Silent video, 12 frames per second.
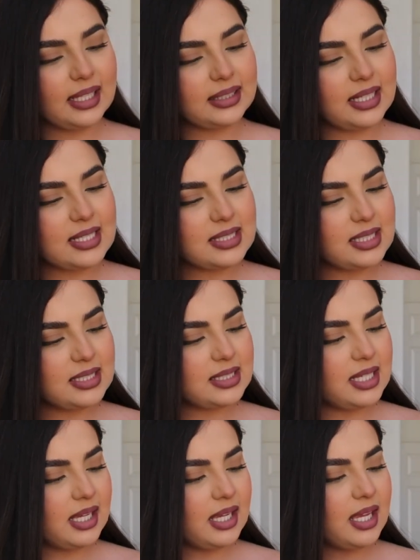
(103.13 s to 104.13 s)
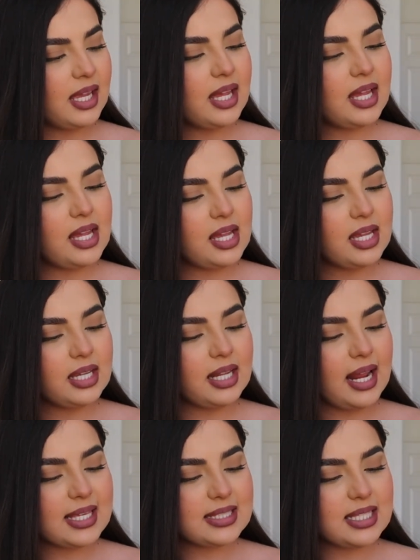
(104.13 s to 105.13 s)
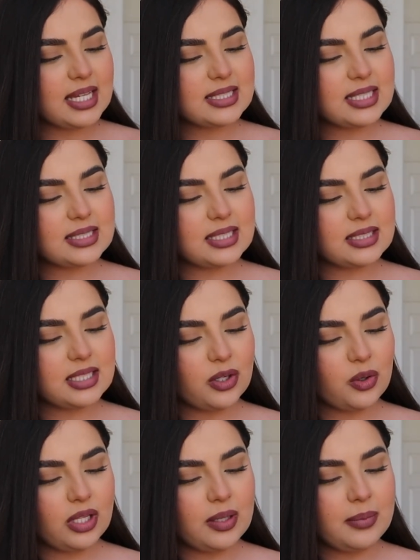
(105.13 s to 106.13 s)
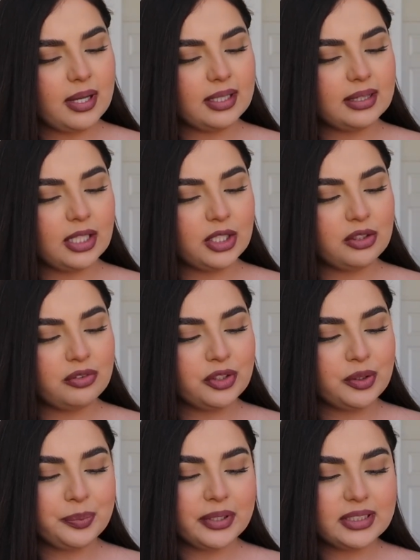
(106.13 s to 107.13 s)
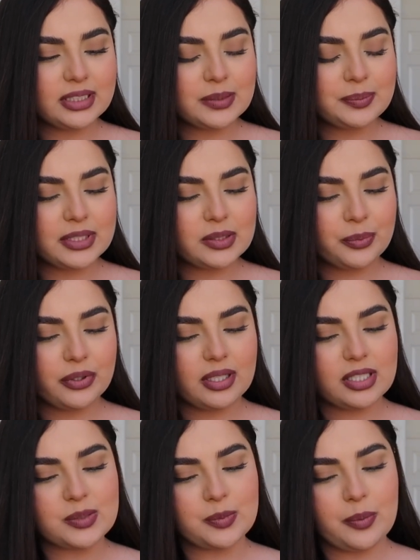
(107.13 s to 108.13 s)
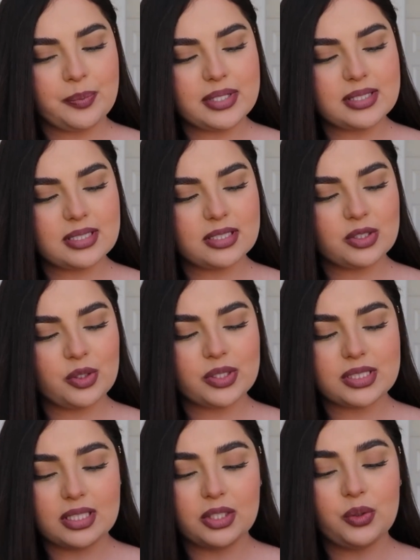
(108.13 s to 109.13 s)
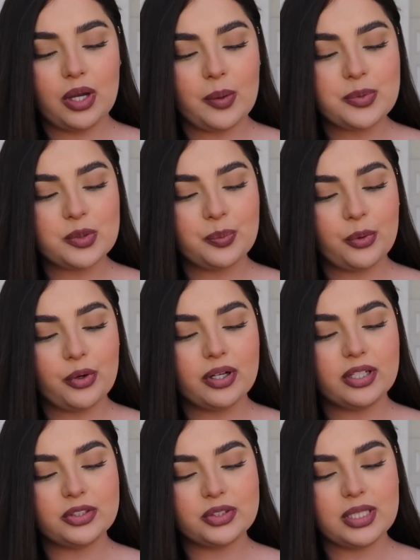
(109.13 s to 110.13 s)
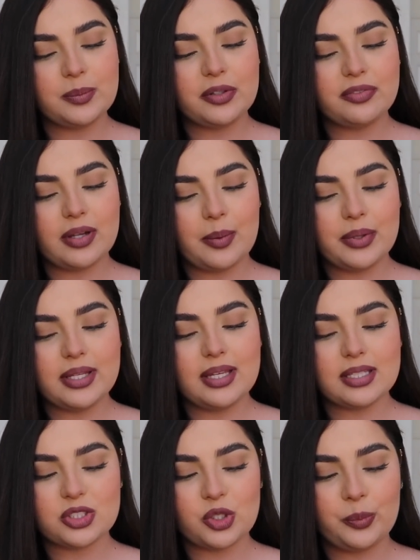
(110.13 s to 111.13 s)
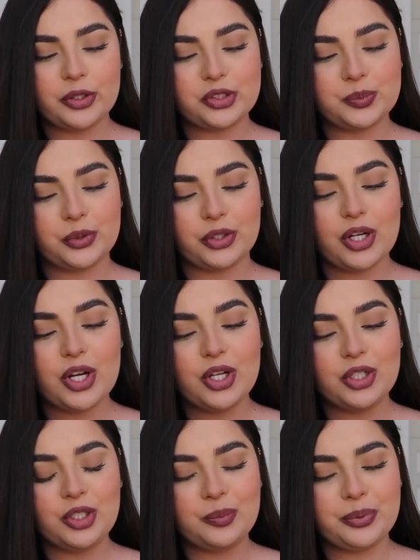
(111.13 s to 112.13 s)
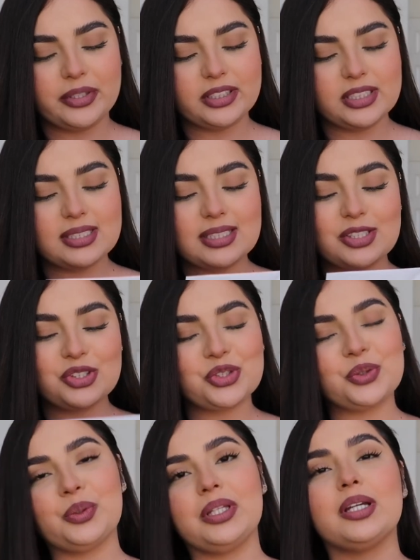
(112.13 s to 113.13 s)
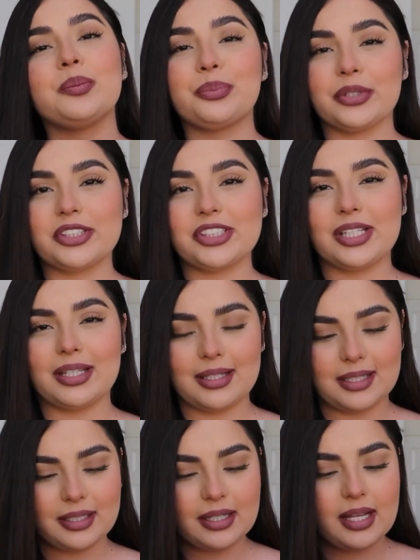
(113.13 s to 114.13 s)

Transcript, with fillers: atrás dice Gracias, Esencia Colima. Thank you for your purchase. By supporting a small business, you, you help support a dream of family and so much more. Your purchase is truly appreciated.